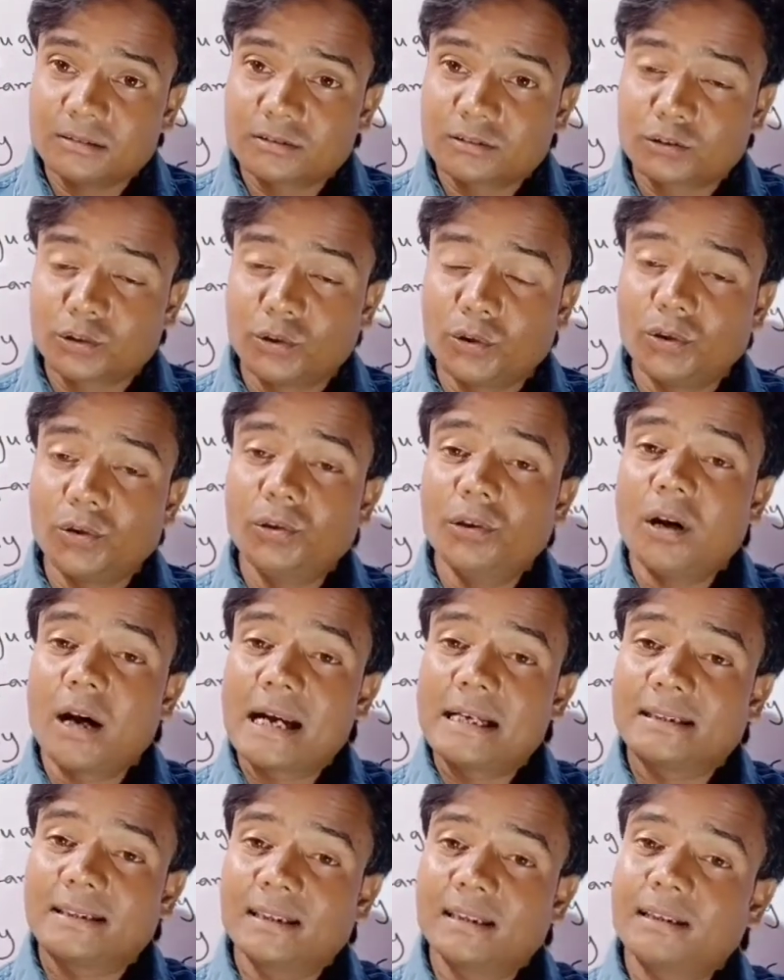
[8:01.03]
सो
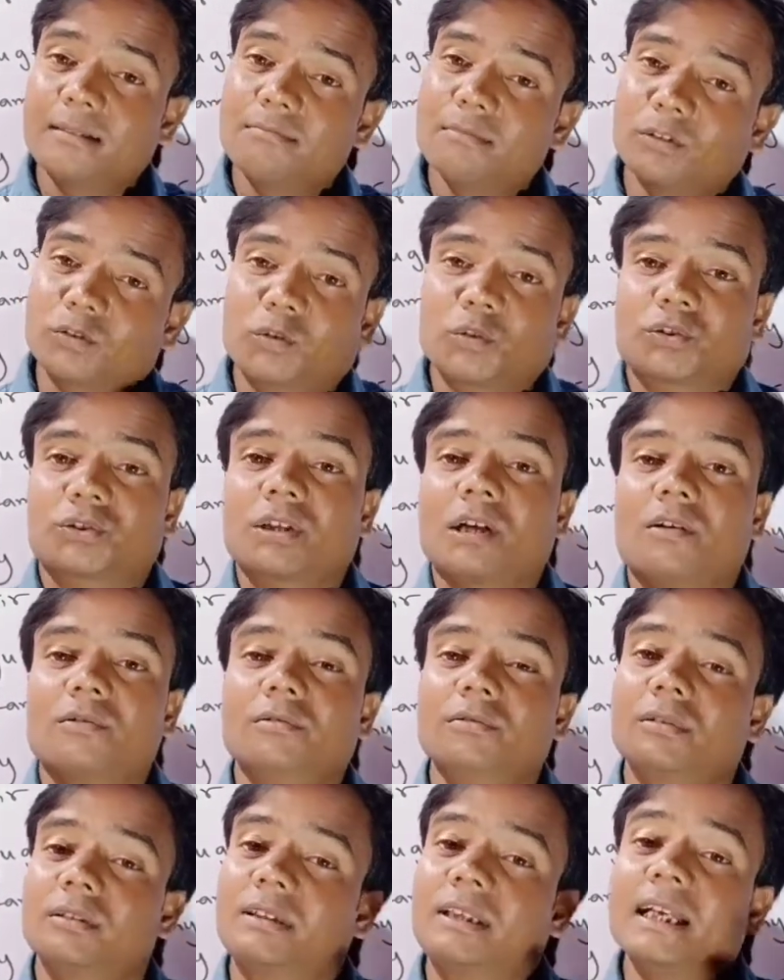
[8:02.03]
आई थिंक मैं सोचता
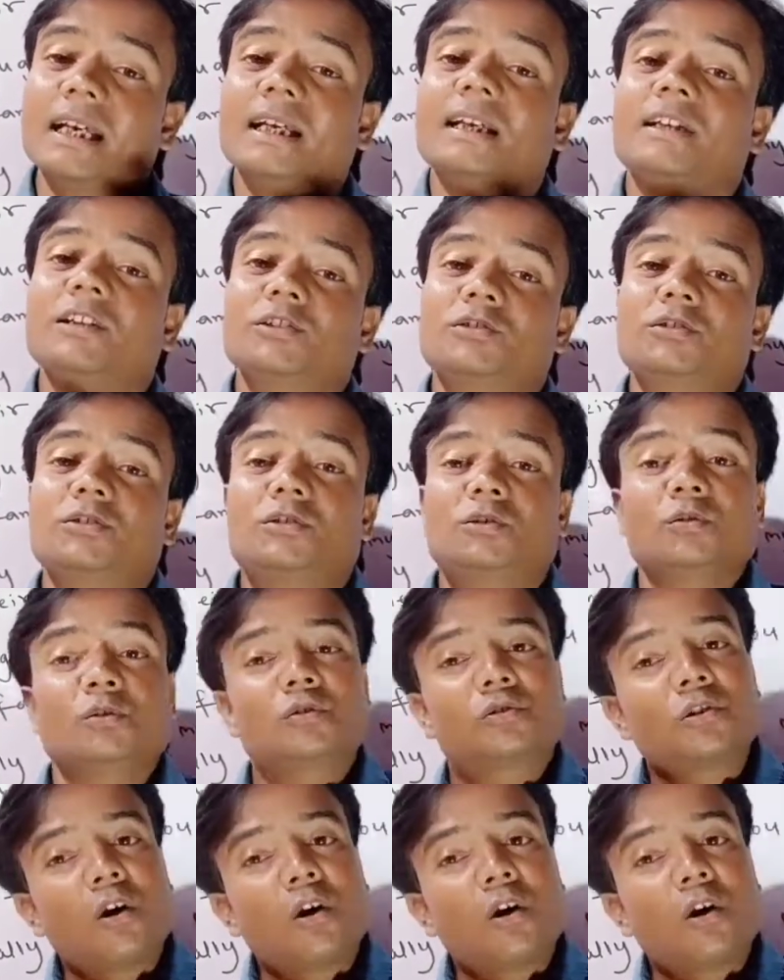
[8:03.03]
हूँ दे यूज टू